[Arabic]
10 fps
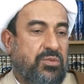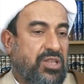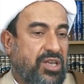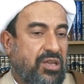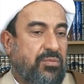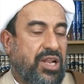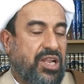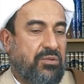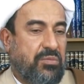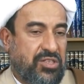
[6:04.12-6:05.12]
من قبل
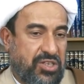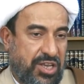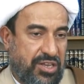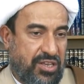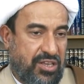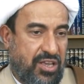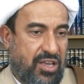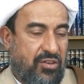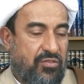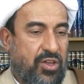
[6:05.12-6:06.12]
المشرق
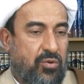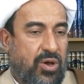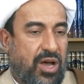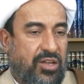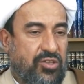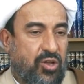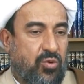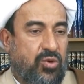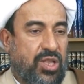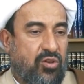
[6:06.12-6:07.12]

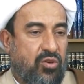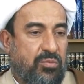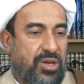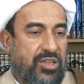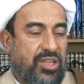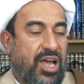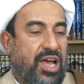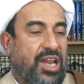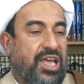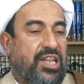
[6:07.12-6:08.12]
فيقاتلونكم
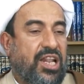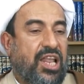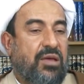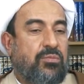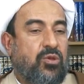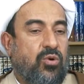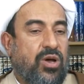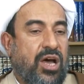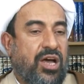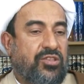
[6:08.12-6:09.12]
قتالا لم
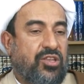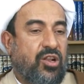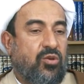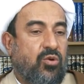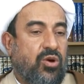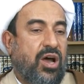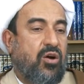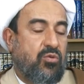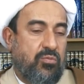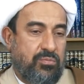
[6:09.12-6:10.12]
يقاتله
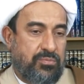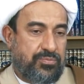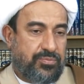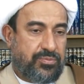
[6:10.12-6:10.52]
قوم